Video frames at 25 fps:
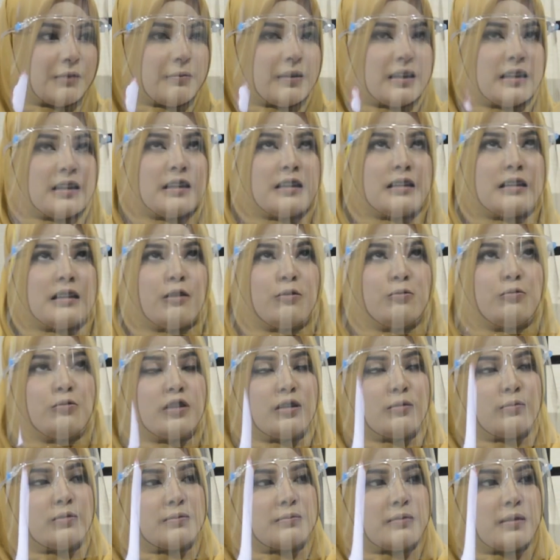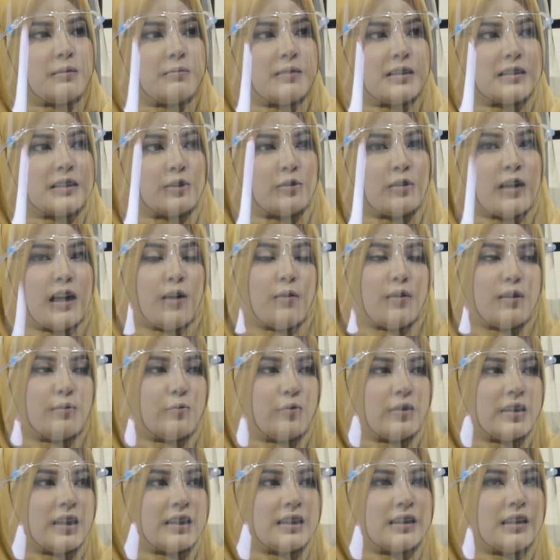pada tahun 2019 itu awal awal
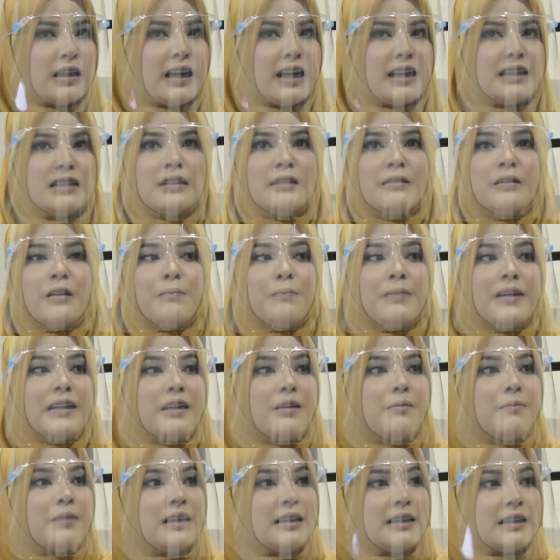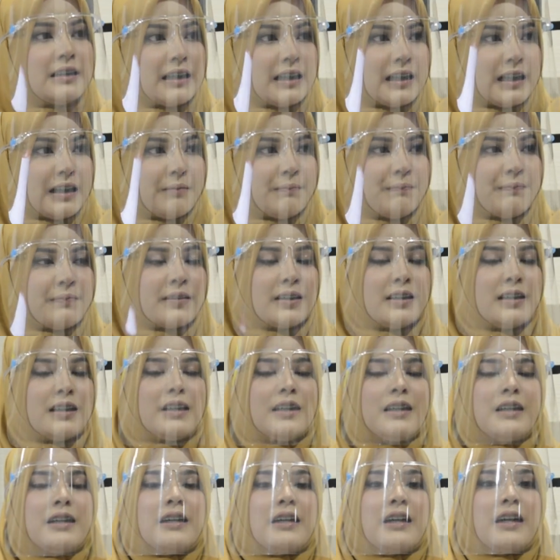mulanya hanya kepada balita. Yeah. Hmm.